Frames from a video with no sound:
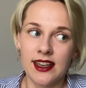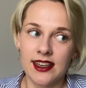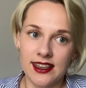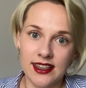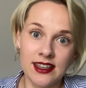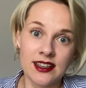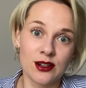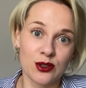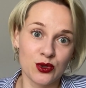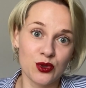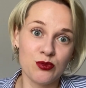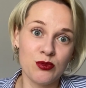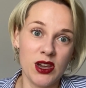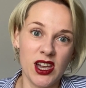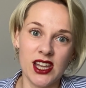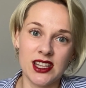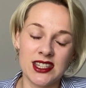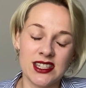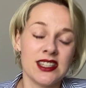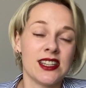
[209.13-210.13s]
И,
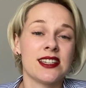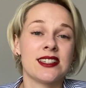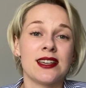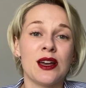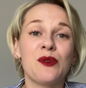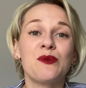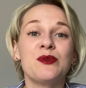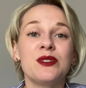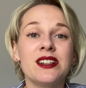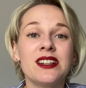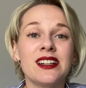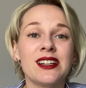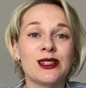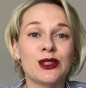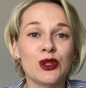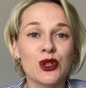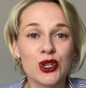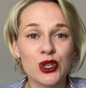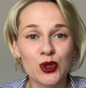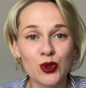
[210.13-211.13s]
разумеется, на самом деле,
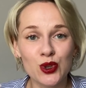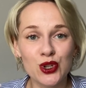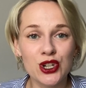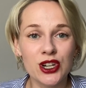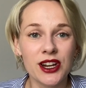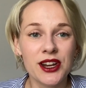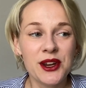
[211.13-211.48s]
это же тоже